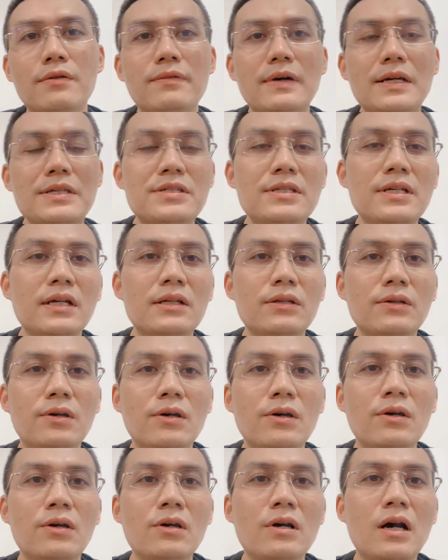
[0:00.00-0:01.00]
vài chiếc
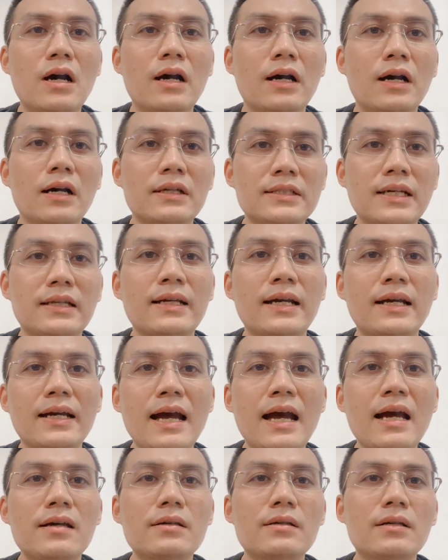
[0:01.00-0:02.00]
nó ở trạng thái
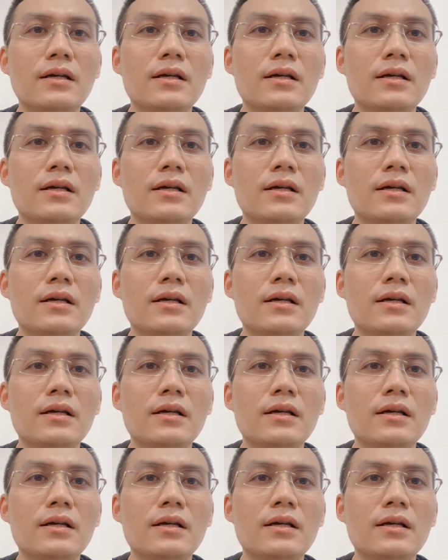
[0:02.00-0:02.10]
khác,